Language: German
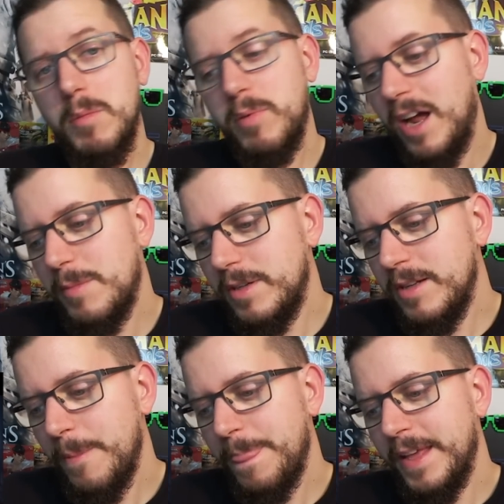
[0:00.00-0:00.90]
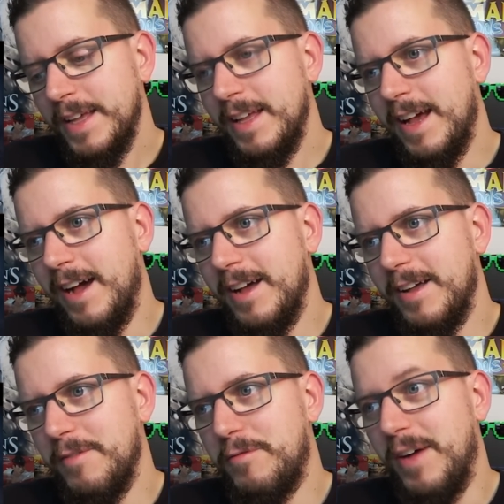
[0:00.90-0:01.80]
Cry Primal
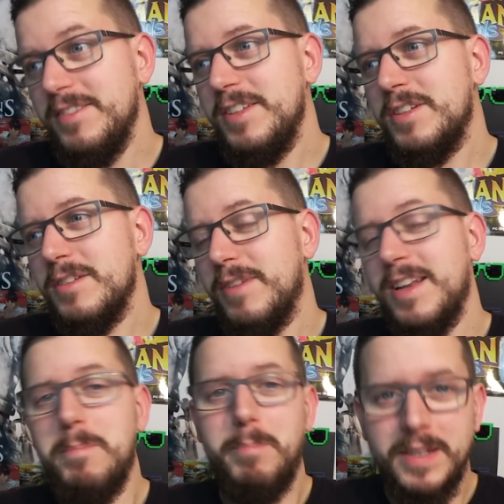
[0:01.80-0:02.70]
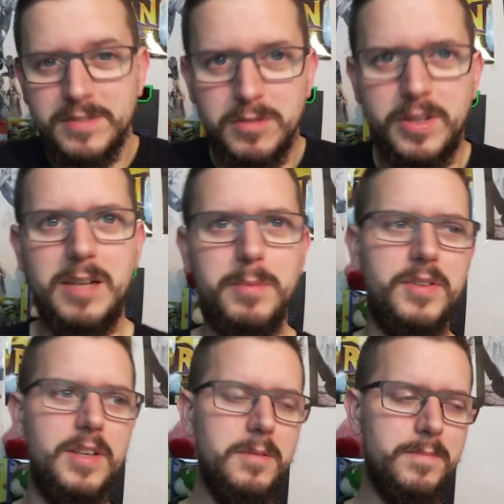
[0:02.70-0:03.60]
Fand ich, war der beste Teil
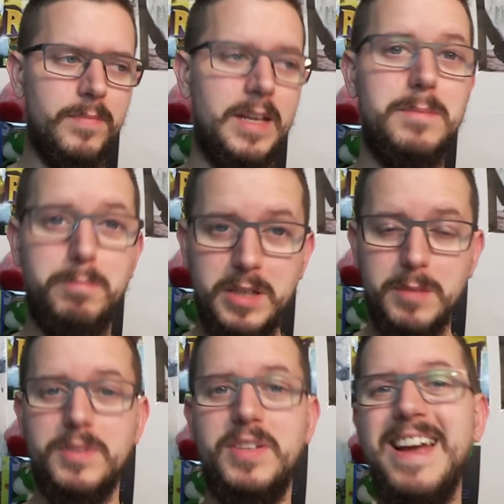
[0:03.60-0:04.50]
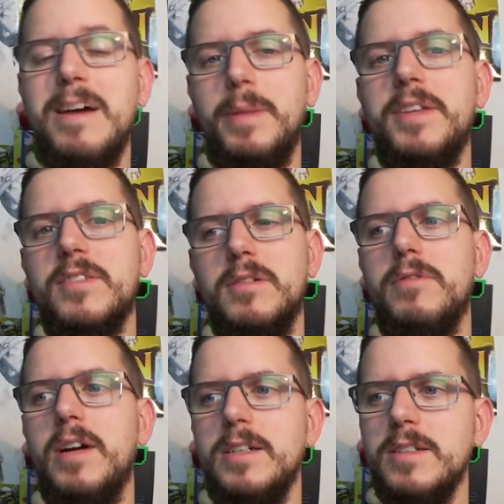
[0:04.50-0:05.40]
bisher. Hat mir bisher am besten
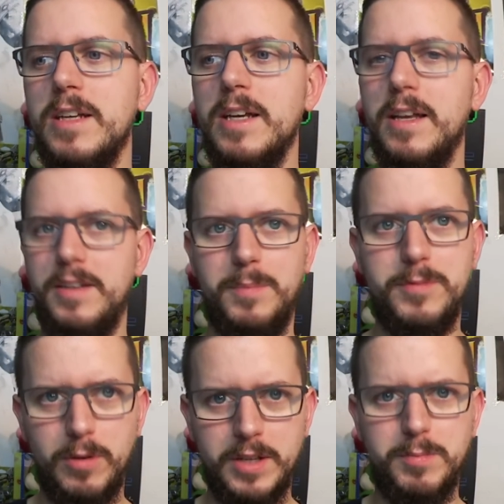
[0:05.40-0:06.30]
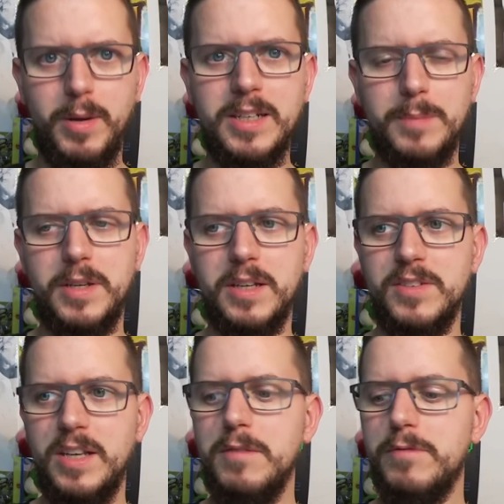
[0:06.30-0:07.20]
gefallen. Ich habe sie ja auch Let's Played, habt ihr
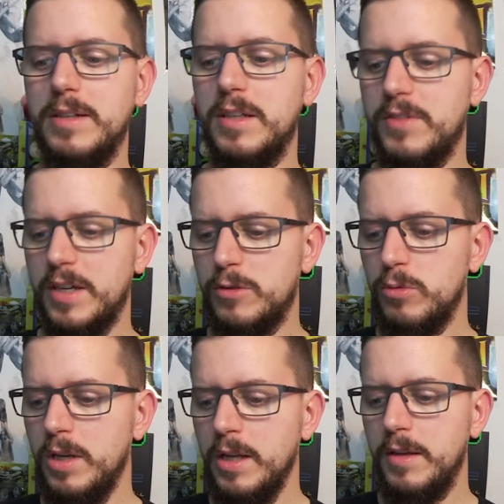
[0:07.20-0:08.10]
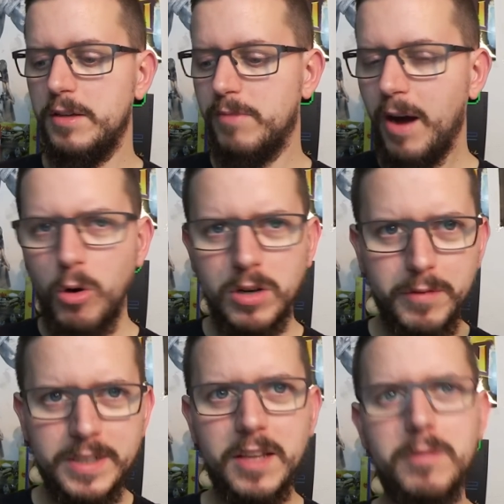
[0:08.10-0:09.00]
gesehen, fand ich sehr cool. Ich war auch
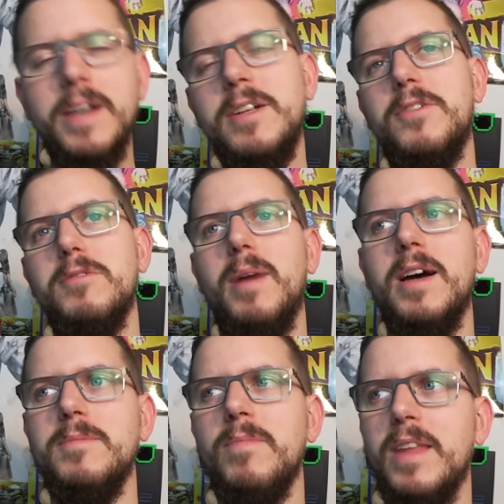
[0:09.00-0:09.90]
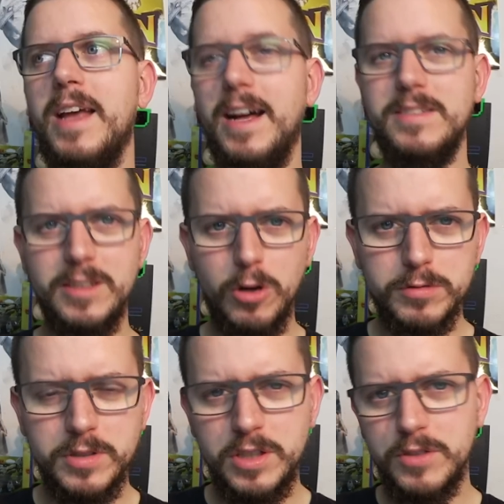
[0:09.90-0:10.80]
gewillt, das weiterzumachen. Hatte ja
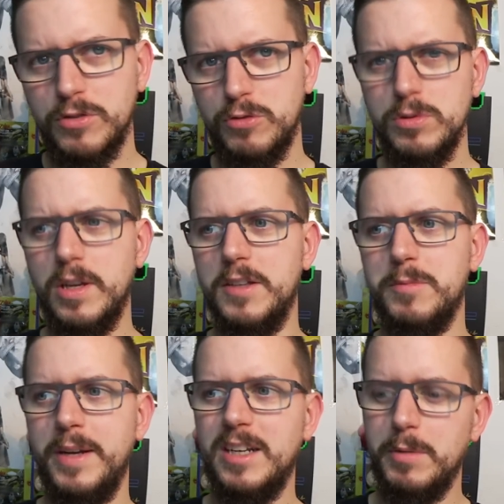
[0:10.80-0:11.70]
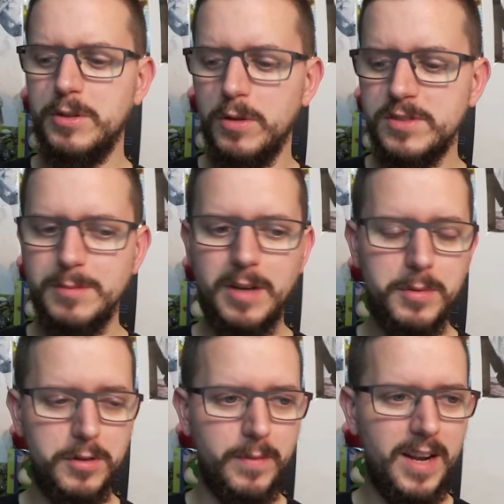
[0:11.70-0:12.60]
auch nicht diesen Shooter-Aspekt, aber trotzdem
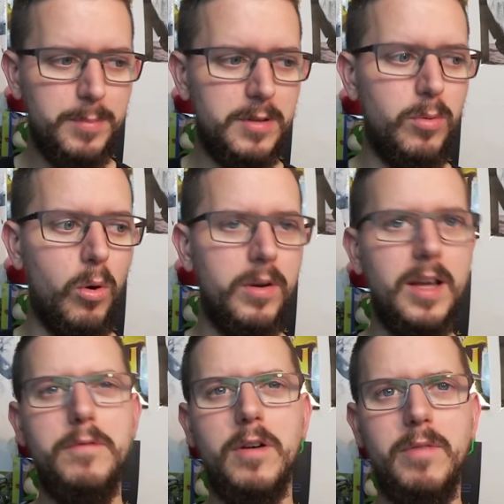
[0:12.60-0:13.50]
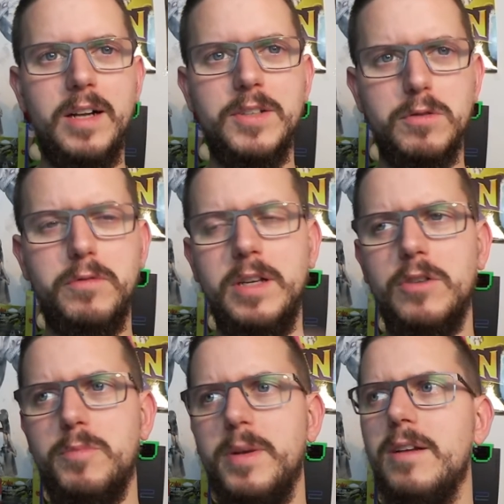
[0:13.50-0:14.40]
habe ich es irgendwann abgebrochen, einfach weil zu
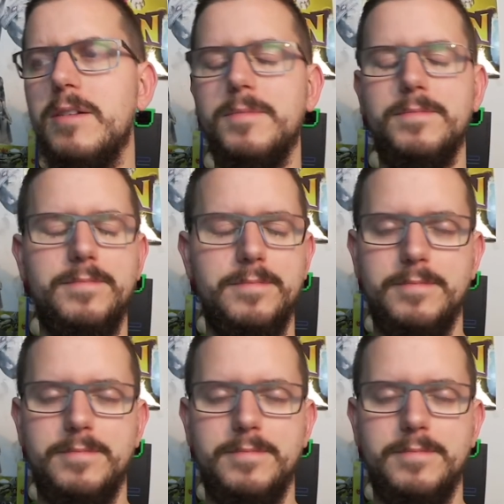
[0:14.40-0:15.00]
viele Spiele